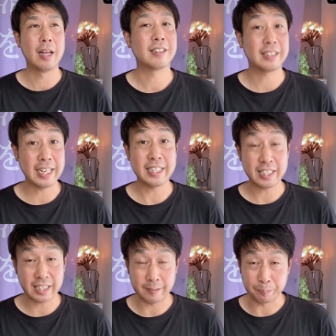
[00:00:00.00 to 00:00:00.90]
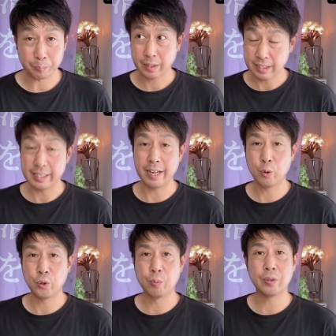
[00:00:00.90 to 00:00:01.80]
政治資金、規正
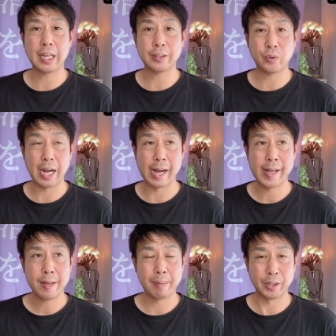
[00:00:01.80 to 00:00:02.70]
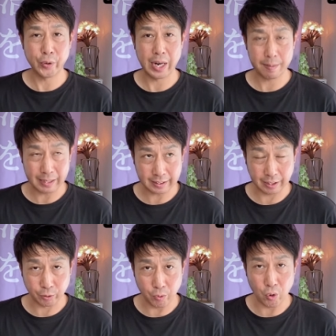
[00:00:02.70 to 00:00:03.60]
法の問題とか、まあ、いろいろあります
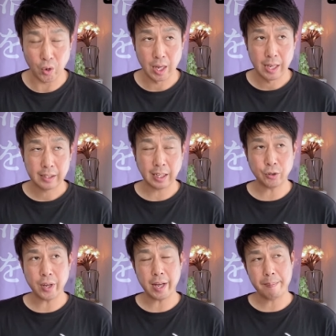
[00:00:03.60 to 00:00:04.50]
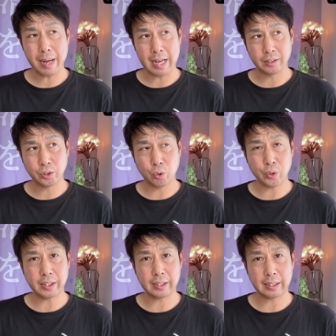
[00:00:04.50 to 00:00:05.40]
けども、たとえ、まあ、そ
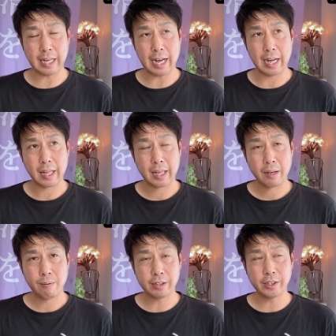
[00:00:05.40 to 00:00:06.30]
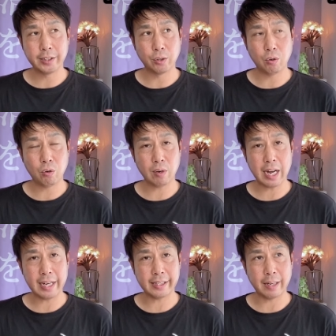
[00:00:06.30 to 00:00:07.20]
ういった悪い情報
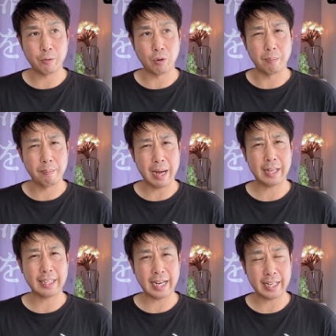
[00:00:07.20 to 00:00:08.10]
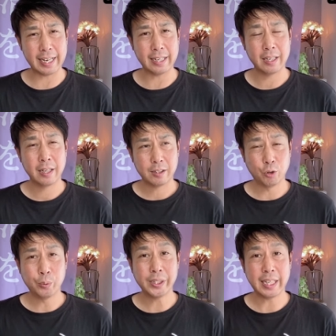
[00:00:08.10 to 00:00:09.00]
が入っても、まあ、長年、
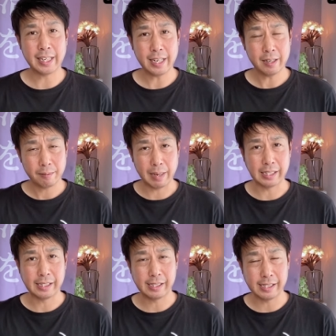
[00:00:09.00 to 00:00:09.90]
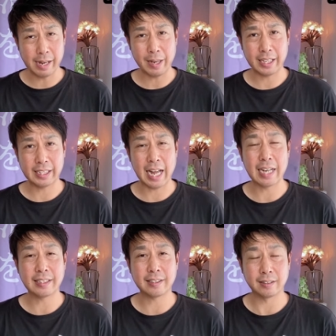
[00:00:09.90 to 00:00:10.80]
ドブ板でね、まあ、家まで来た
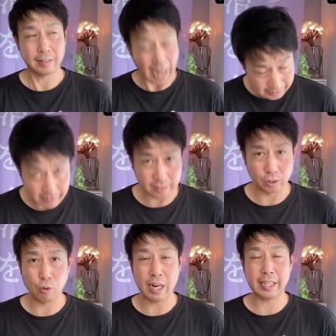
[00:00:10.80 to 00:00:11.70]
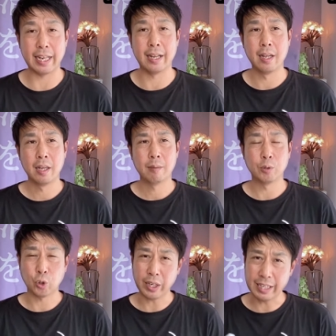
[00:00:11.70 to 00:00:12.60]
挨拶に来られて、も
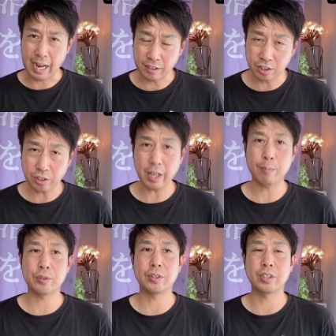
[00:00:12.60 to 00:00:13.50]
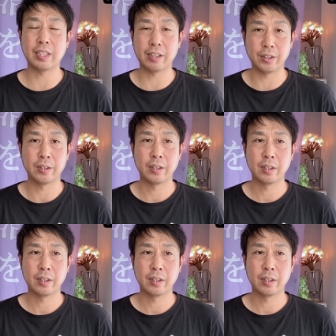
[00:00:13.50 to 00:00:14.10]
うそれが何十年も続いてる